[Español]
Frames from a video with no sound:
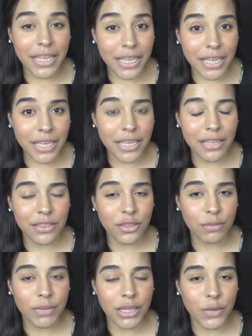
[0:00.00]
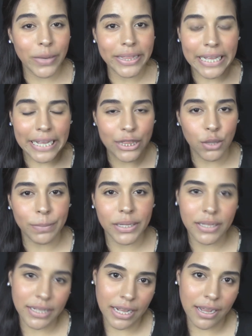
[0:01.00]
y no me di cuenta que no
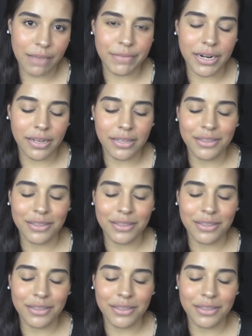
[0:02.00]
prendí la cámara,